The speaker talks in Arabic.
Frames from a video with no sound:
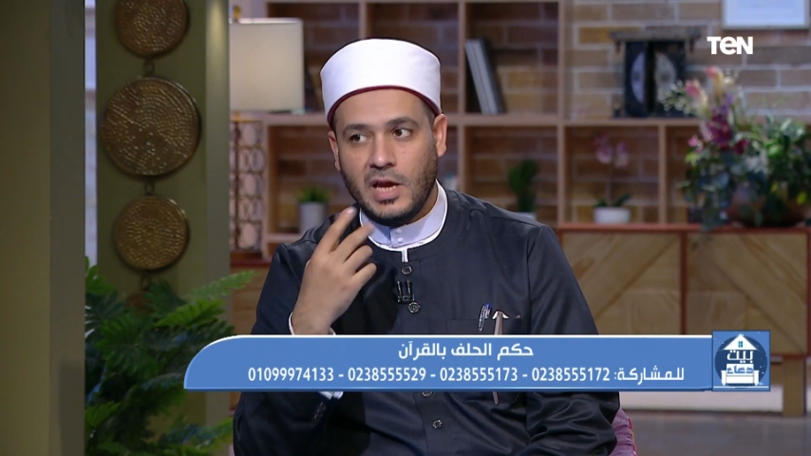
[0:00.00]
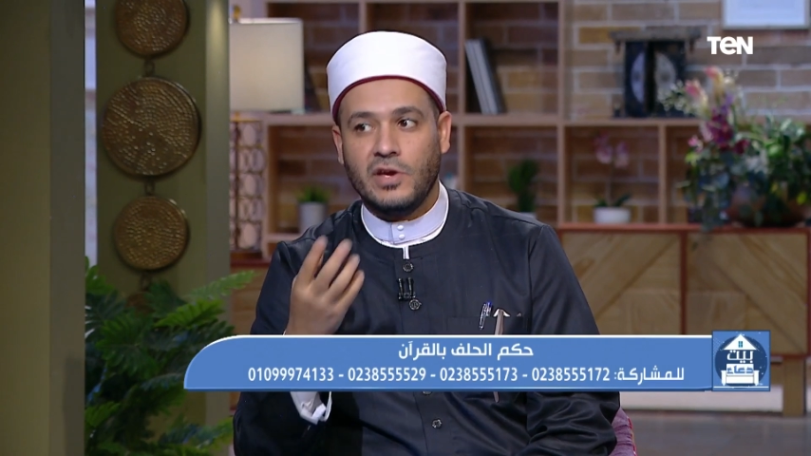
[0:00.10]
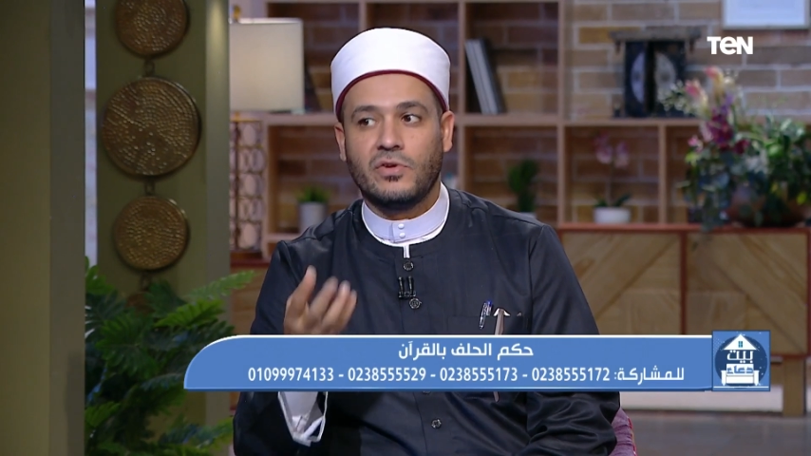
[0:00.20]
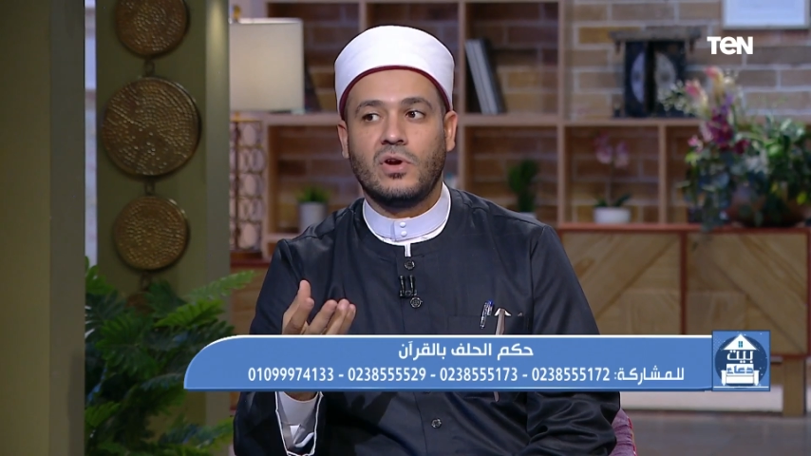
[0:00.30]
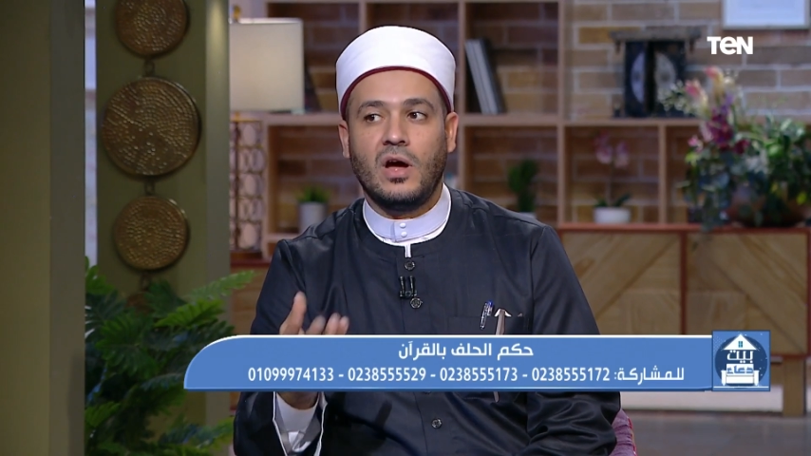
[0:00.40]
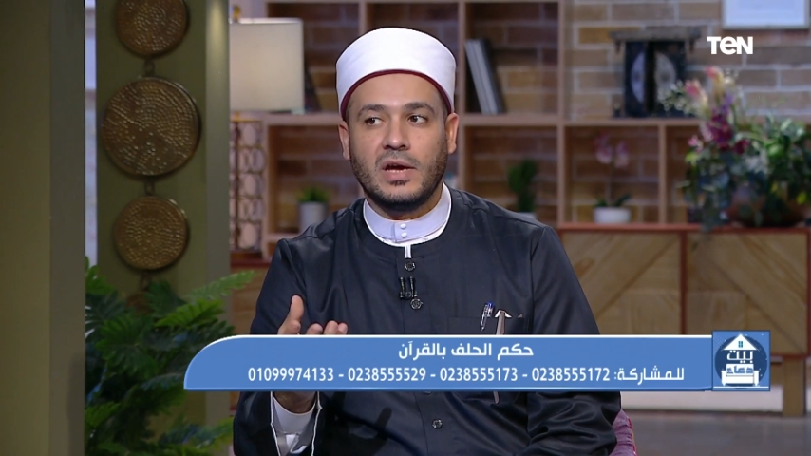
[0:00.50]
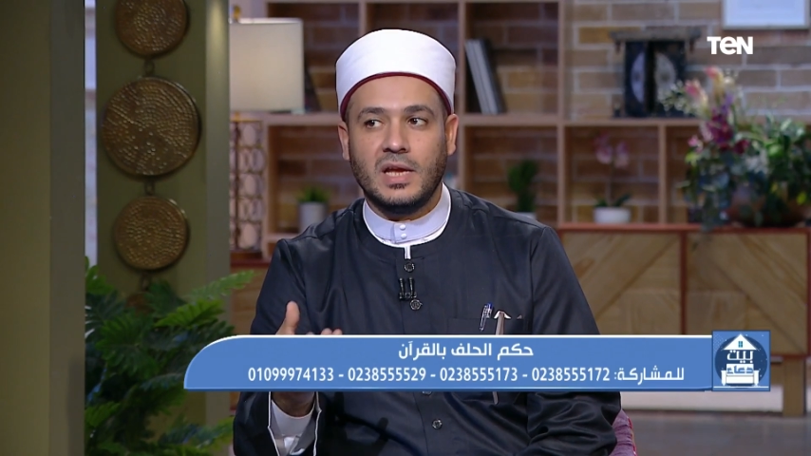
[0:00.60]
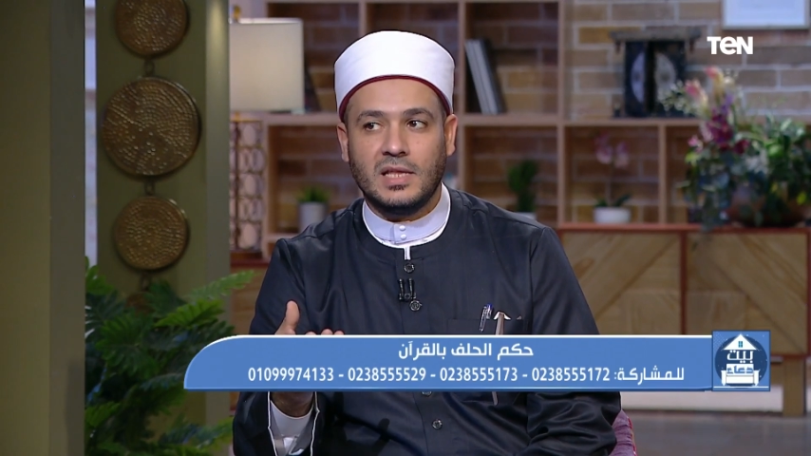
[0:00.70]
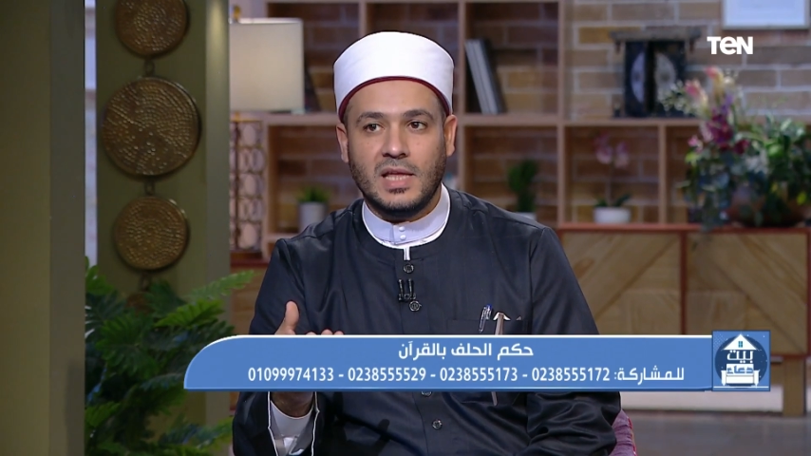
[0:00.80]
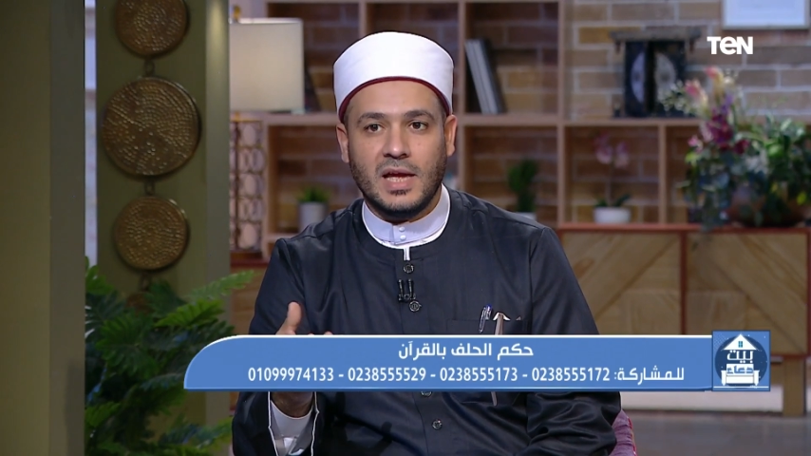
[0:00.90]

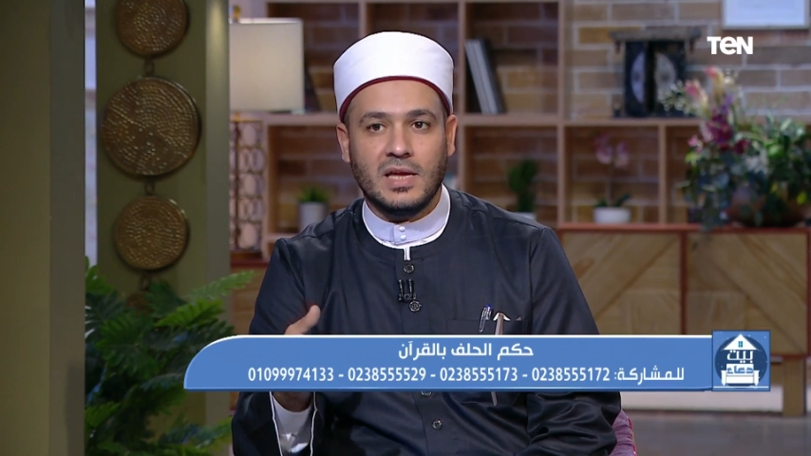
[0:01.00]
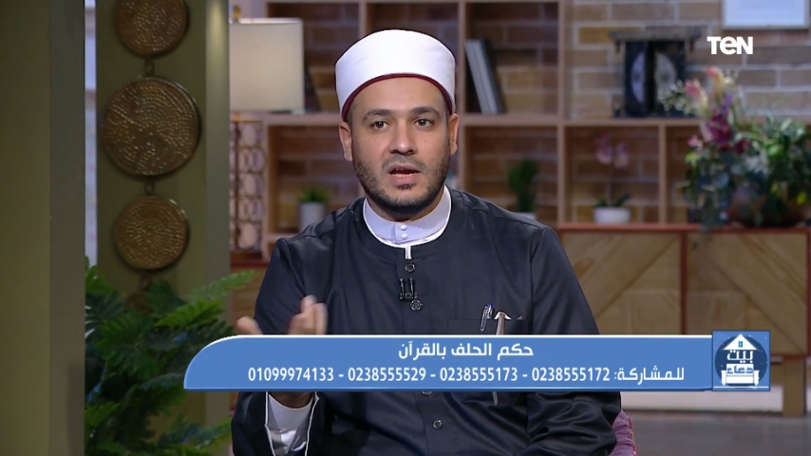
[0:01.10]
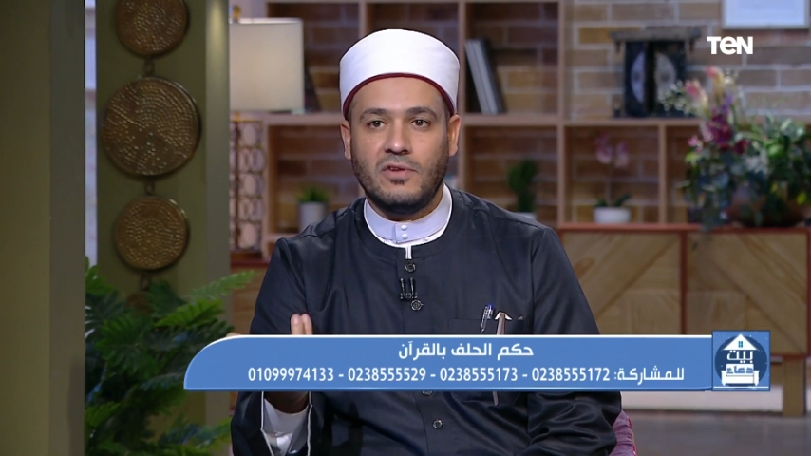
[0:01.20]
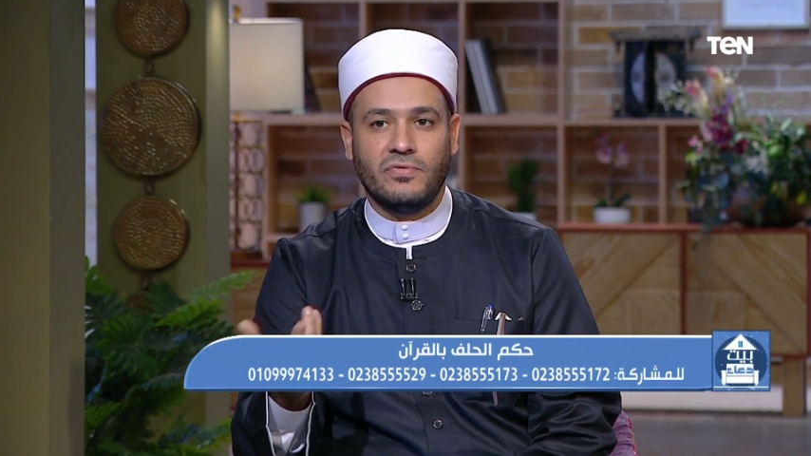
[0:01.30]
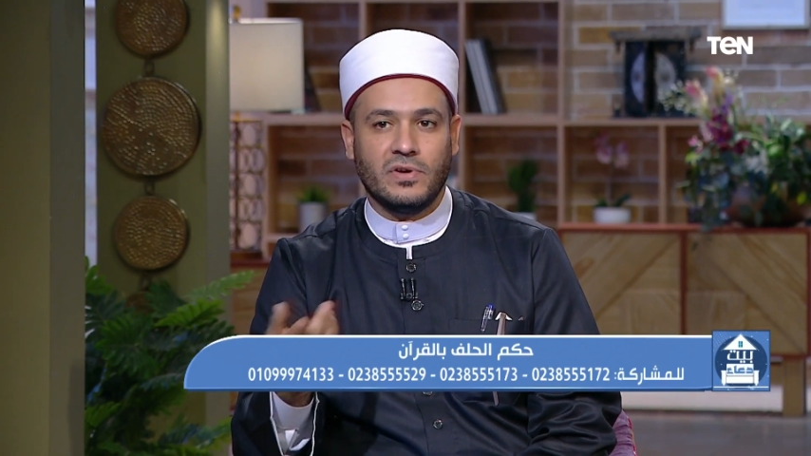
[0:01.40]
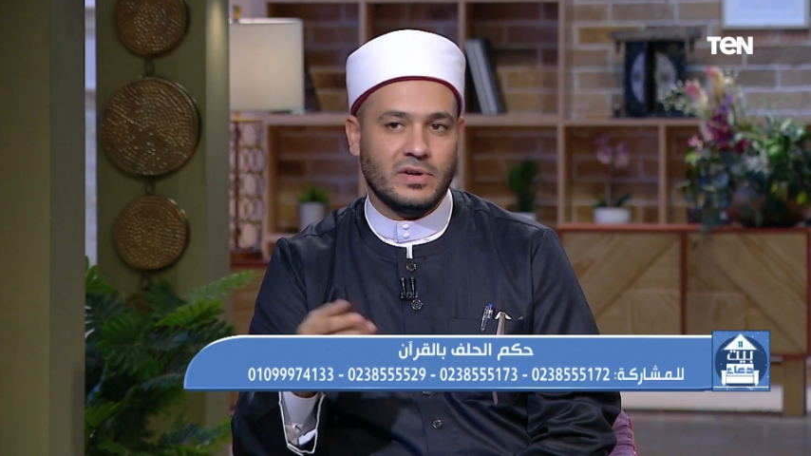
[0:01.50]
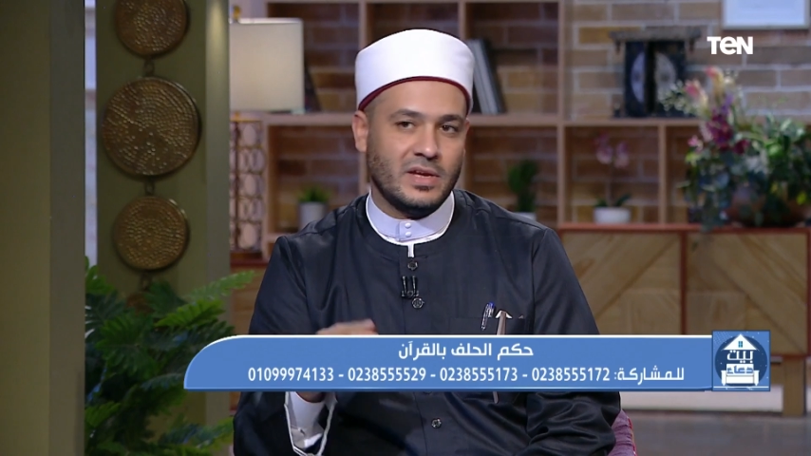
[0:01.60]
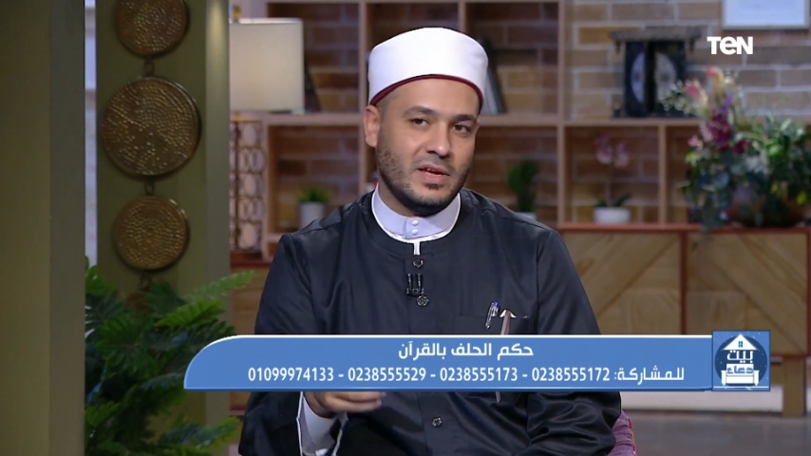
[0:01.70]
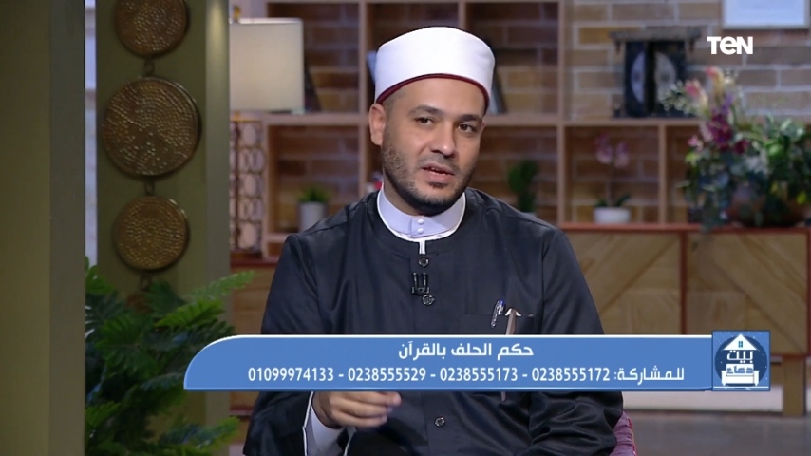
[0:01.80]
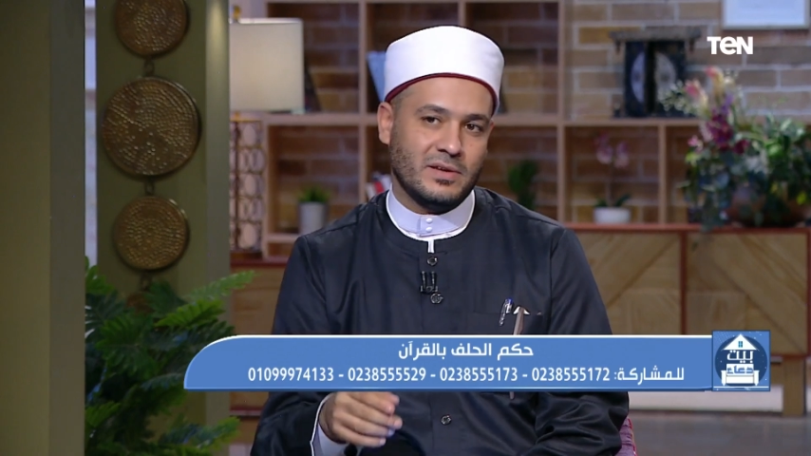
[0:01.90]
الراجل ده يكفر
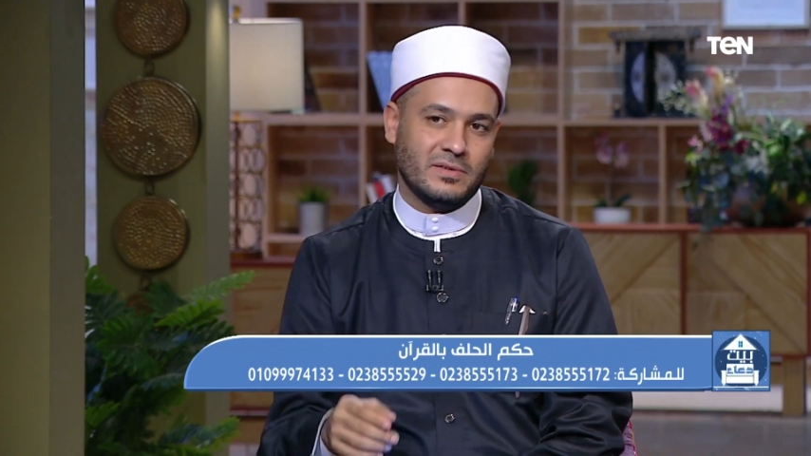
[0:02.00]
ايه؟